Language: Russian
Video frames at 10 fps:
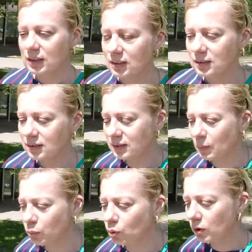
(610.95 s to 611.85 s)
э,
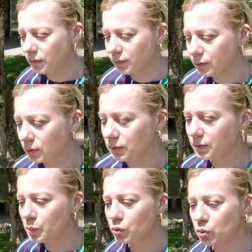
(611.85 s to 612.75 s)
забор в
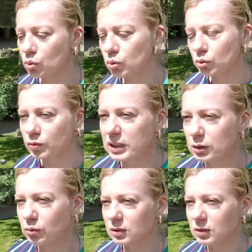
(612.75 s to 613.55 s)
вип-зону в эту,